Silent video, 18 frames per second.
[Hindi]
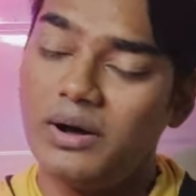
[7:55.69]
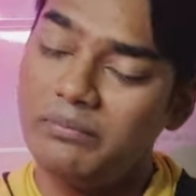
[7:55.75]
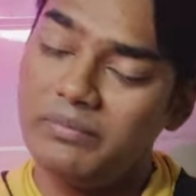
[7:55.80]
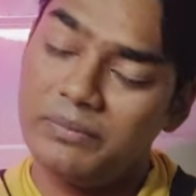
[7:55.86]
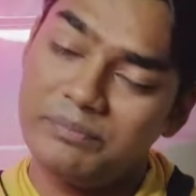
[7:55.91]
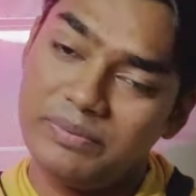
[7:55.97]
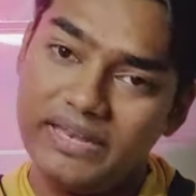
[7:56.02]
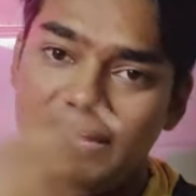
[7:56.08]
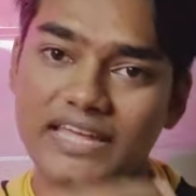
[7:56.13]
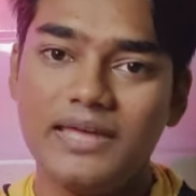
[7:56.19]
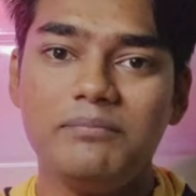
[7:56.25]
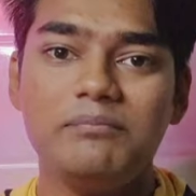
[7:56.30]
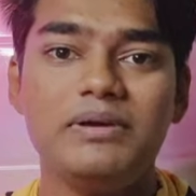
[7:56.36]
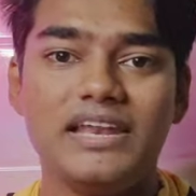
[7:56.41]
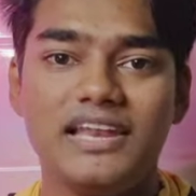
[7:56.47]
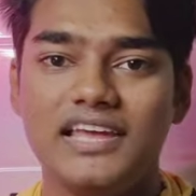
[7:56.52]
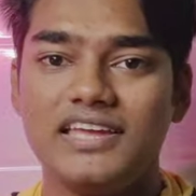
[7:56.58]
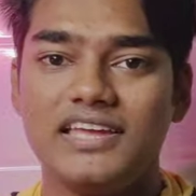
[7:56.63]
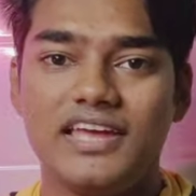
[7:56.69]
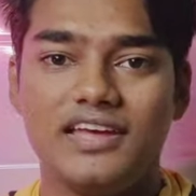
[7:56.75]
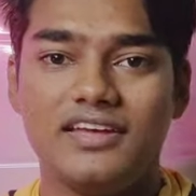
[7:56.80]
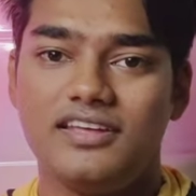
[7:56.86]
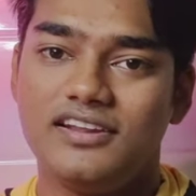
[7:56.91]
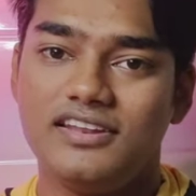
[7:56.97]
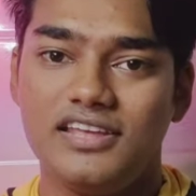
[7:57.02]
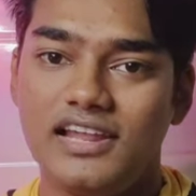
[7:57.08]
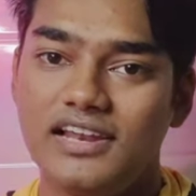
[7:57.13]
हम अपने गेम में लेंगे
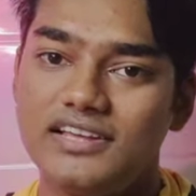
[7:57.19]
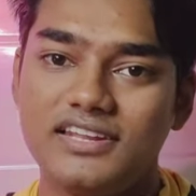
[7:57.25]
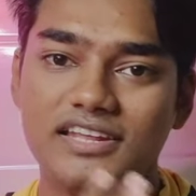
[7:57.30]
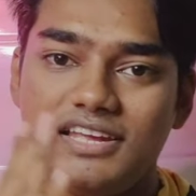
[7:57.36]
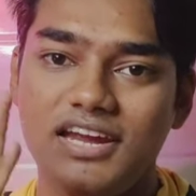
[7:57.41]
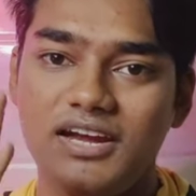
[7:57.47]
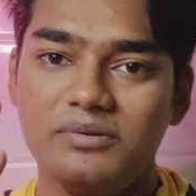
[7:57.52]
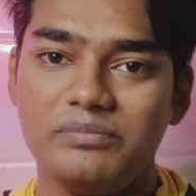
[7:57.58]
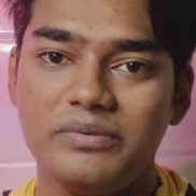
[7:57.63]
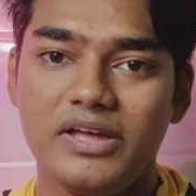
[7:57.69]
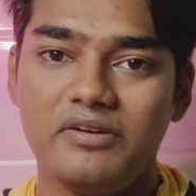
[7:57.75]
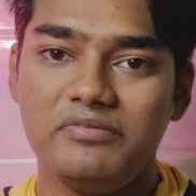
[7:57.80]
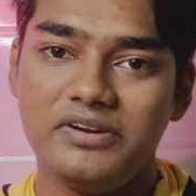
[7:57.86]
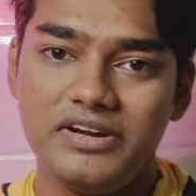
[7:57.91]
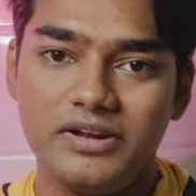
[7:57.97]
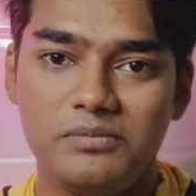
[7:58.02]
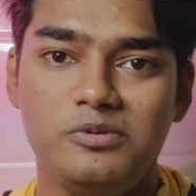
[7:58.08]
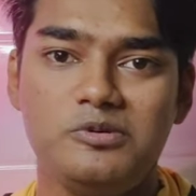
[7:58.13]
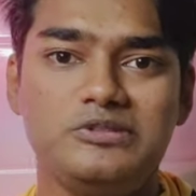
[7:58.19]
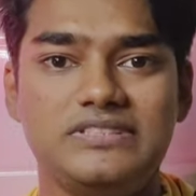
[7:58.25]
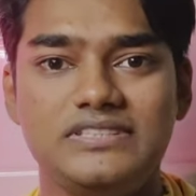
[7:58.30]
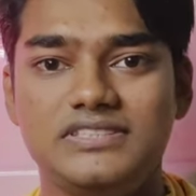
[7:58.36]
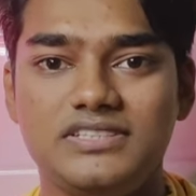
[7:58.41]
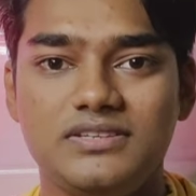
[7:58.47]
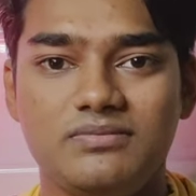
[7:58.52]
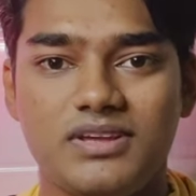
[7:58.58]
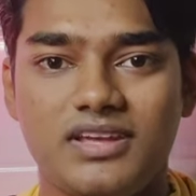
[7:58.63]
रियल क्रिकेट में या फिर
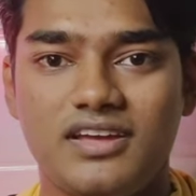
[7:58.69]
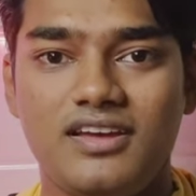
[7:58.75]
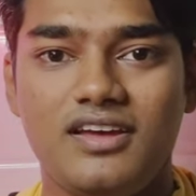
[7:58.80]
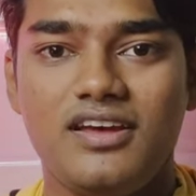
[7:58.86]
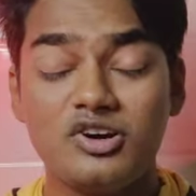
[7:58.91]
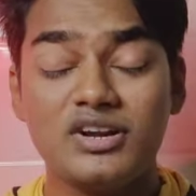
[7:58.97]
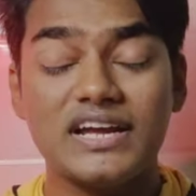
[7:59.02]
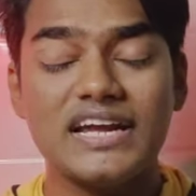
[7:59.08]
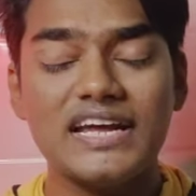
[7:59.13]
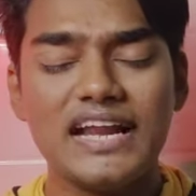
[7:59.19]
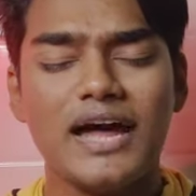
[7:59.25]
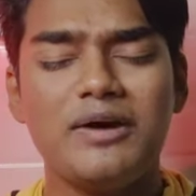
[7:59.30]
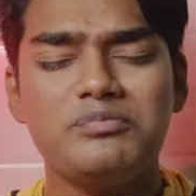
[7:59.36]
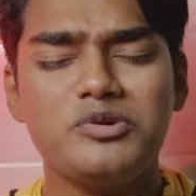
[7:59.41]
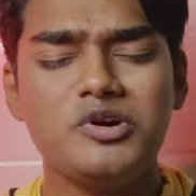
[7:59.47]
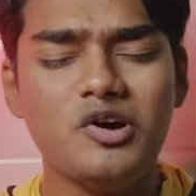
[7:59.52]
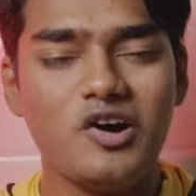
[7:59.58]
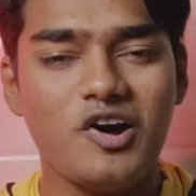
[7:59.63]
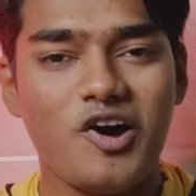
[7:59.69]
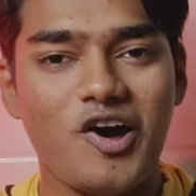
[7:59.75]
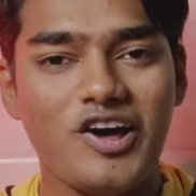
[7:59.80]
डब्ल्यू में और अगर आपको